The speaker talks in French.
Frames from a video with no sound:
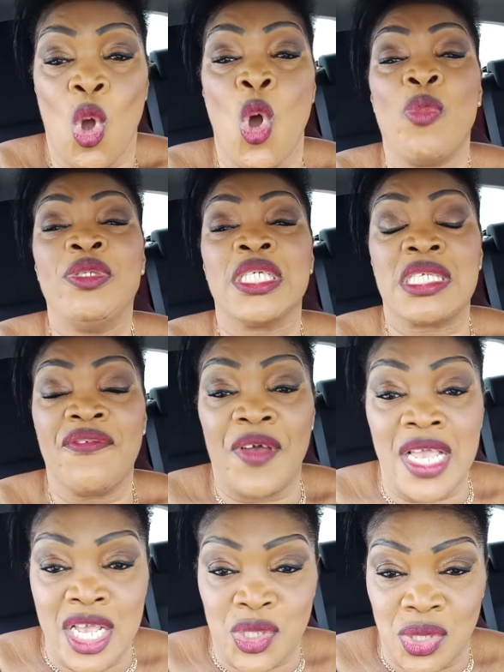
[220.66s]
Objectif
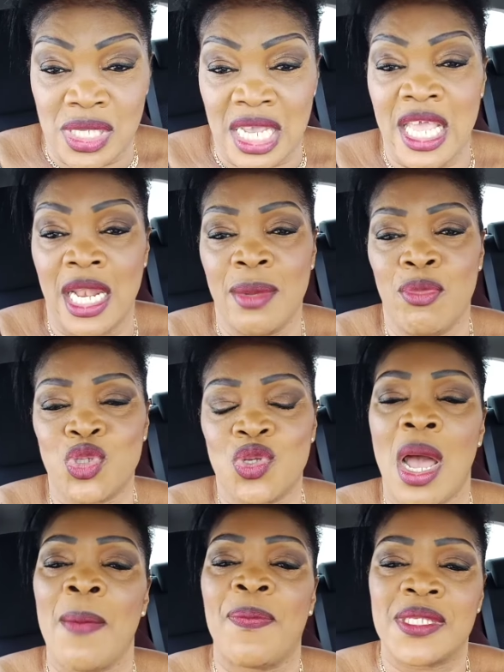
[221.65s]
à Yesu Zaki
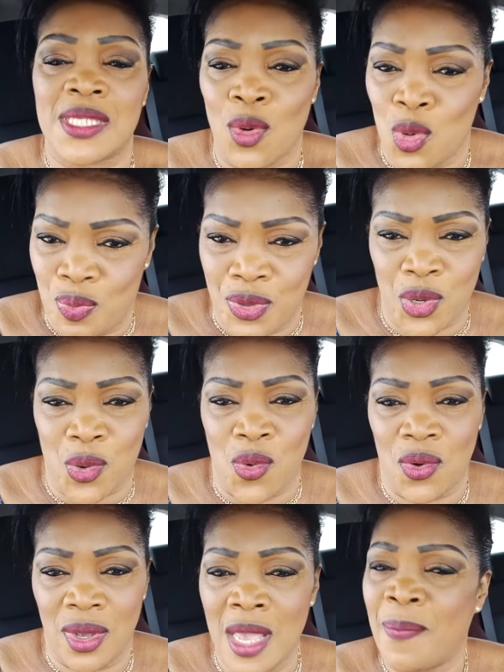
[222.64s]
ça apesa
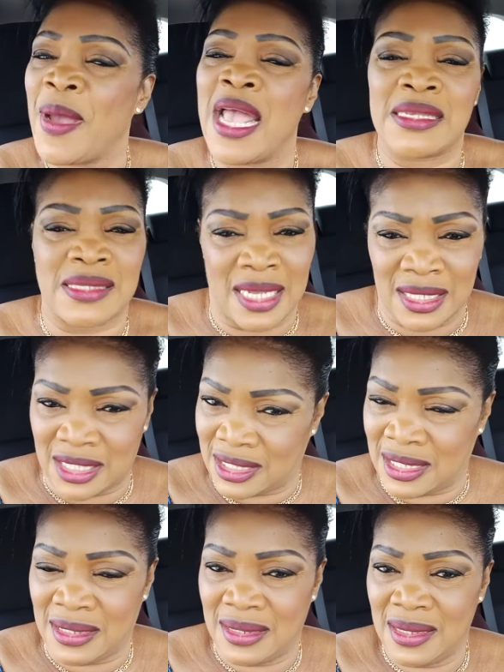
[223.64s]
Biko et pas à
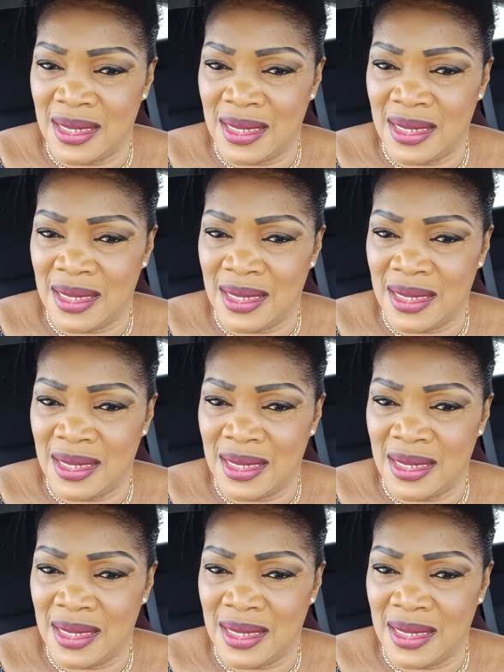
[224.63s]
Zaché.